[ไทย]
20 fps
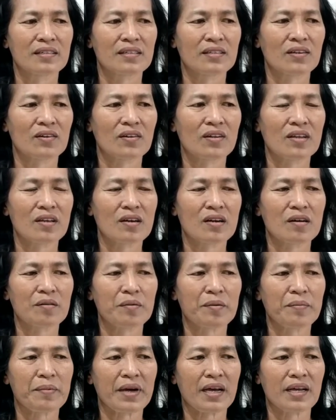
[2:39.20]
ตอนนี้ก็
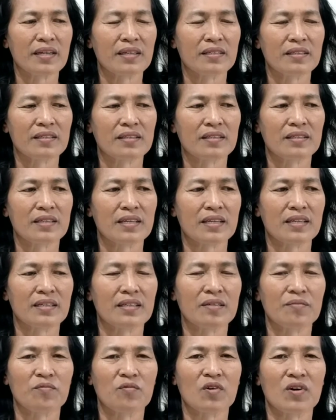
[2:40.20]
ประมาณเจ็ด
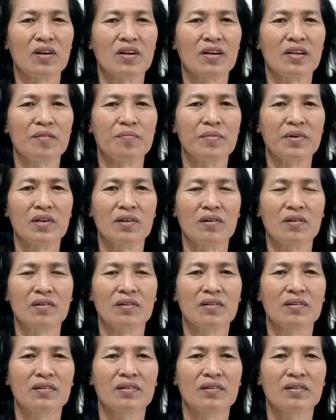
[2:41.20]
สิบกว่าคลิปอะเนาะ